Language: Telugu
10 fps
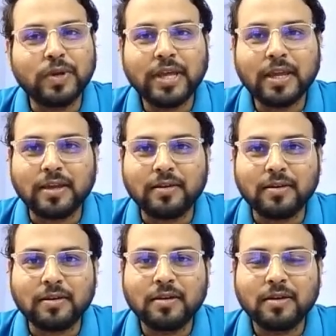టుడే
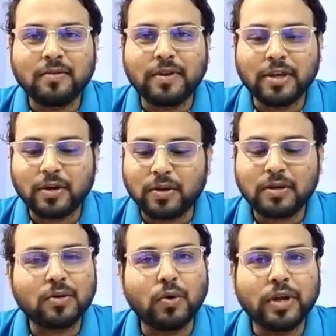we are
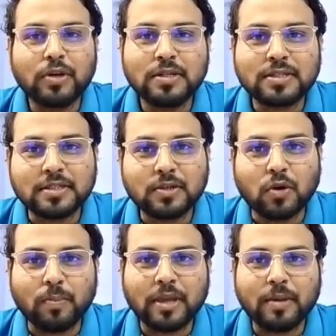going to discuss
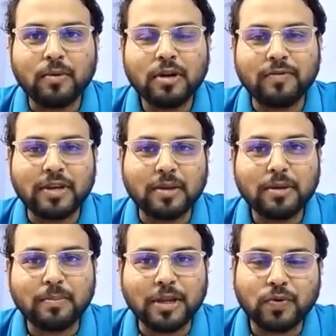టాపిక్ అబౌట్
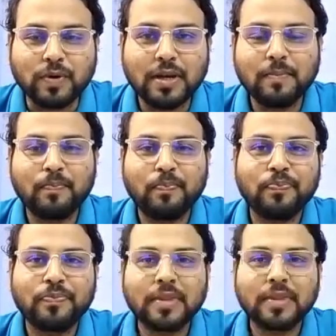విటమిన్ బి vitamin
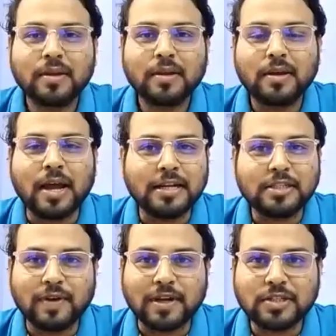అండ్
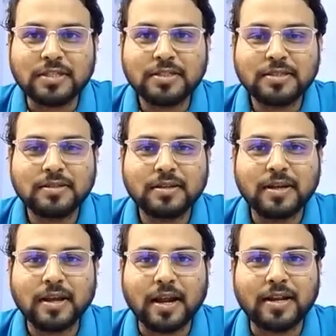ఇట్స్ ఫంక్షన్స్
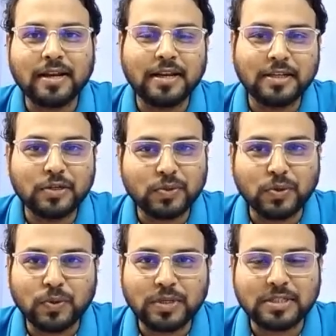అండ్ రిలేటెడ్ టు
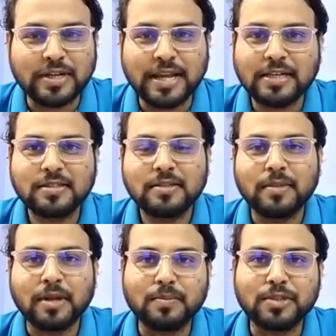న్యూట్రిషన్ డైట్స్
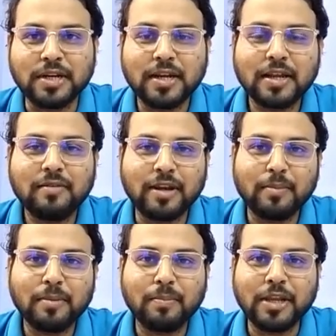మనం జనరల్ గా
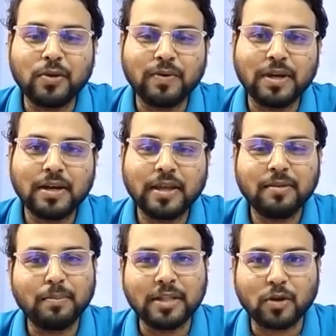విటమిన్ బి ట్వెల్వ్ ని
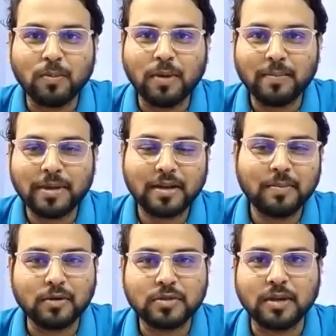మితకోబాలమిన్ అని
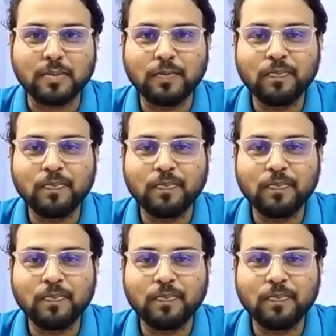పిలుస్తాము